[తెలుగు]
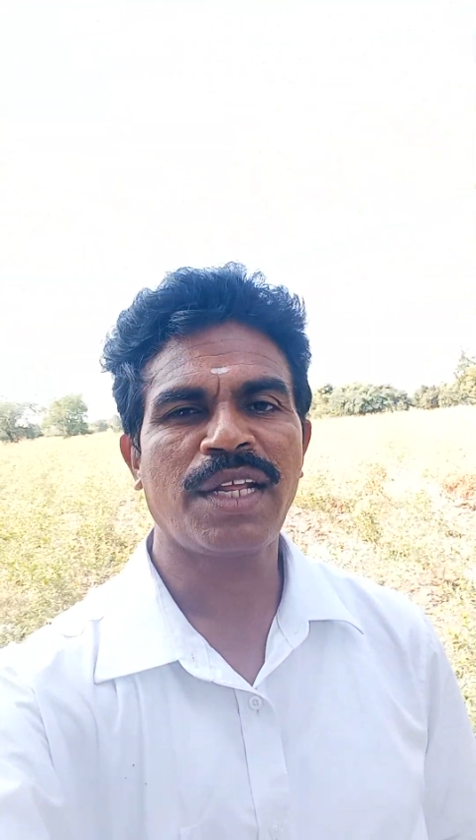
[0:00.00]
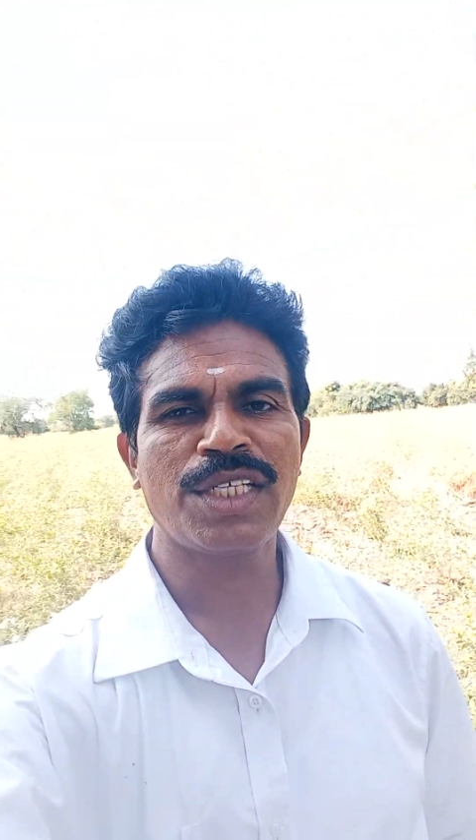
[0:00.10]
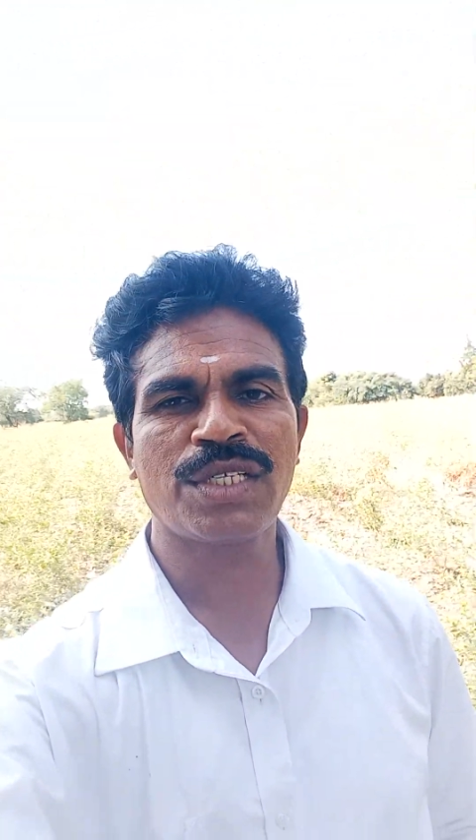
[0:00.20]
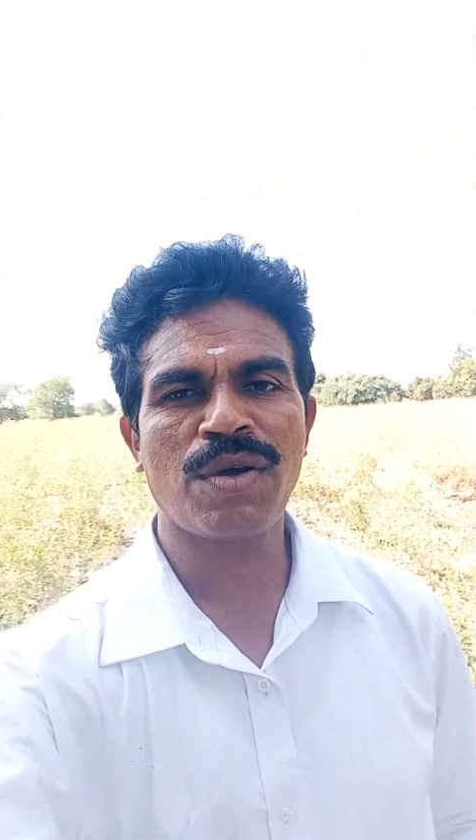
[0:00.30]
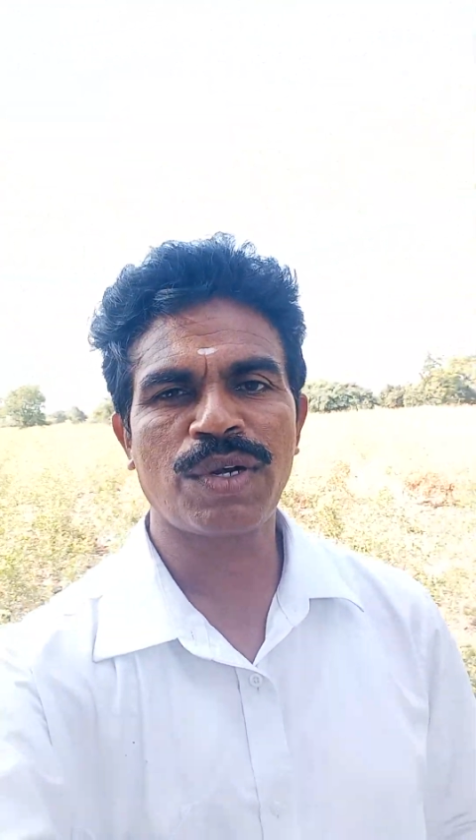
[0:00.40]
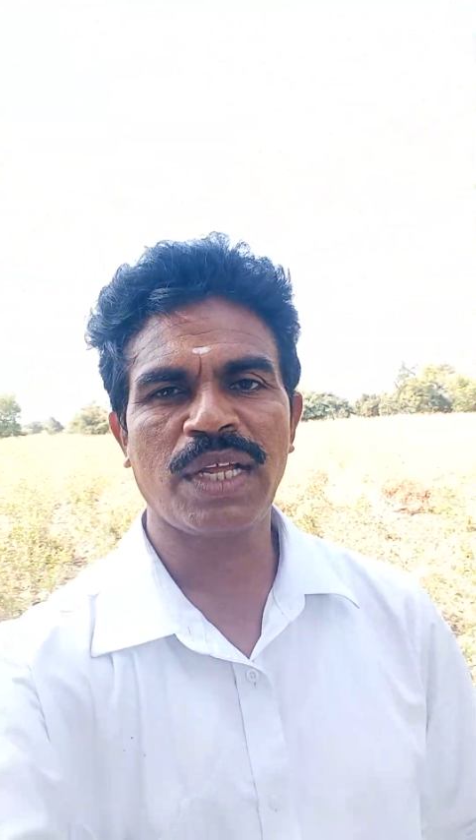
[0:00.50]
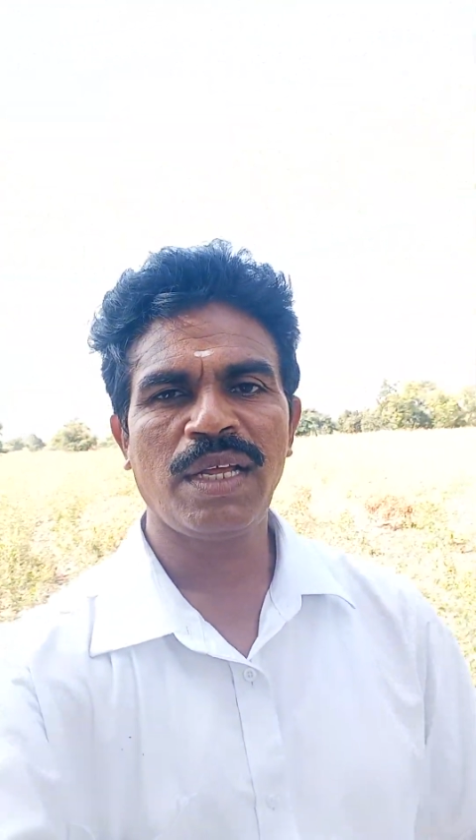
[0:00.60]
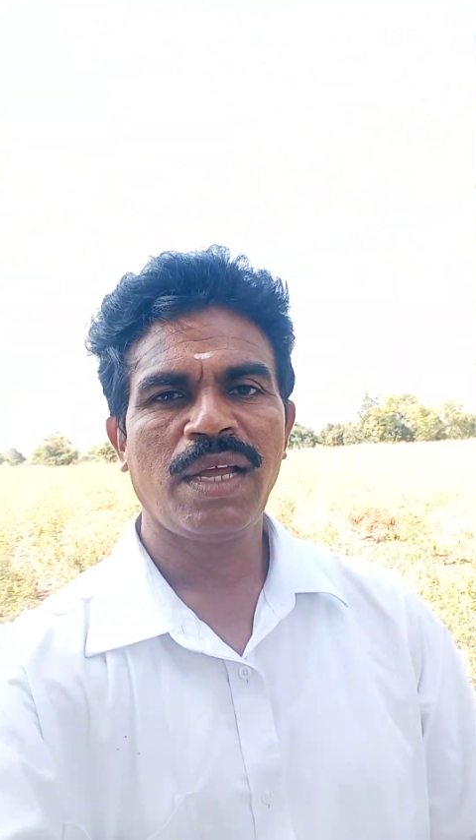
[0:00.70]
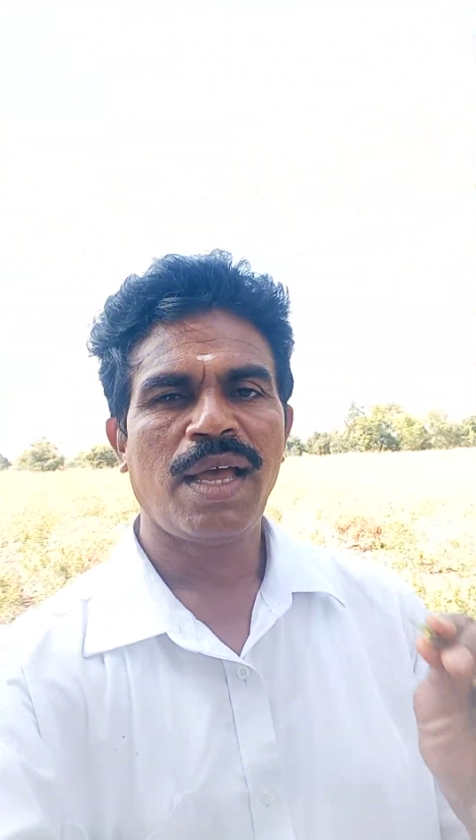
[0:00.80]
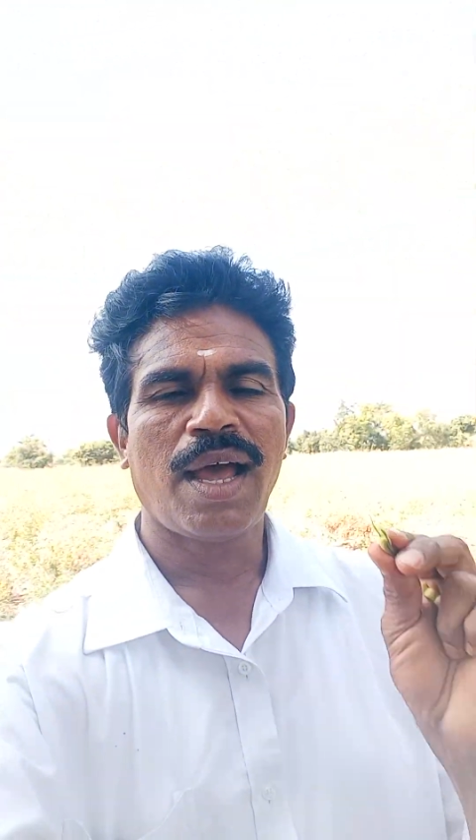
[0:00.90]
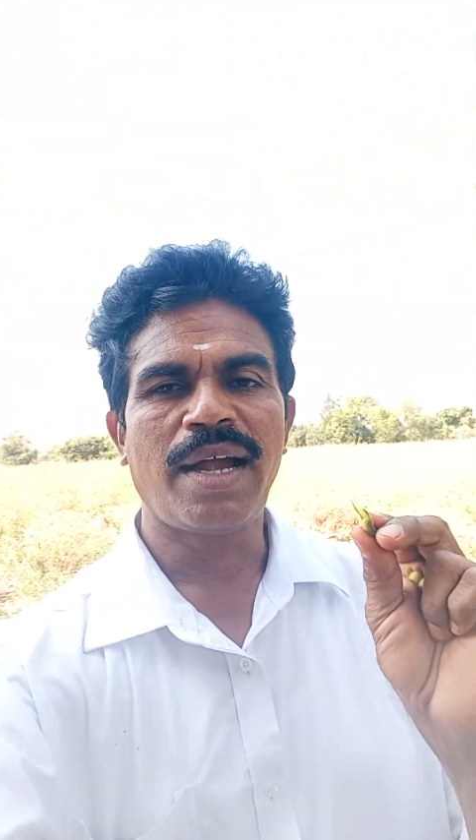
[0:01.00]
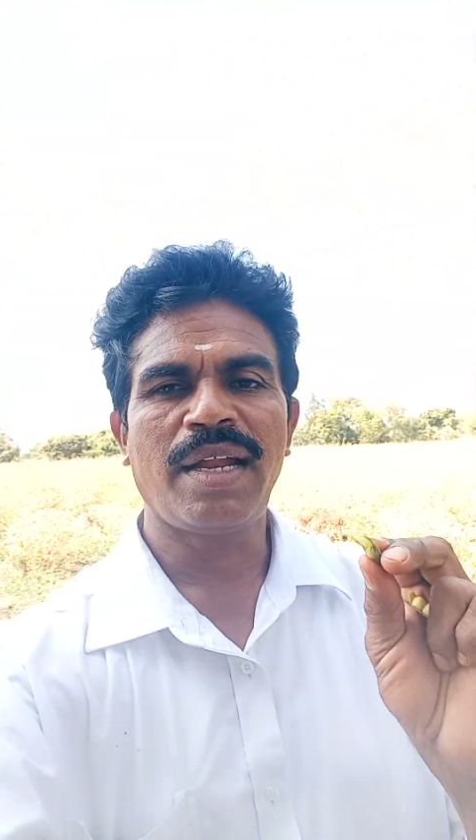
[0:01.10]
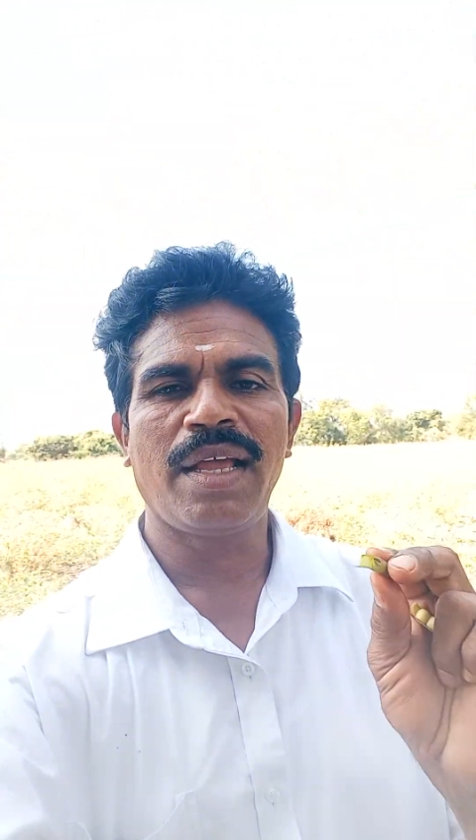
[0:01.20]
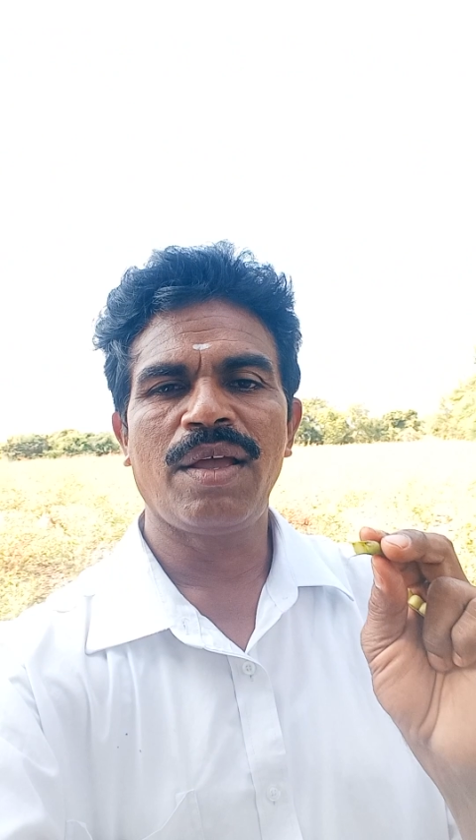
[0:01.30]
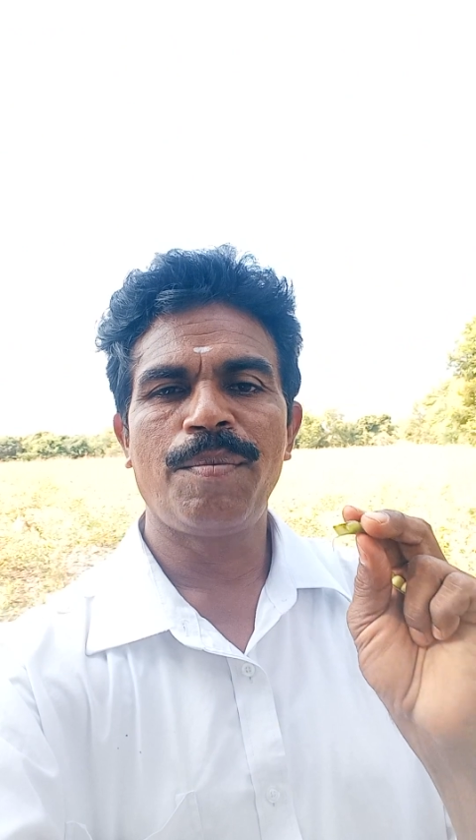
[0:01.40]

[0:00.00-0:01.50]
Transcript: టేస్ట్గా ఉంటాయి అంటే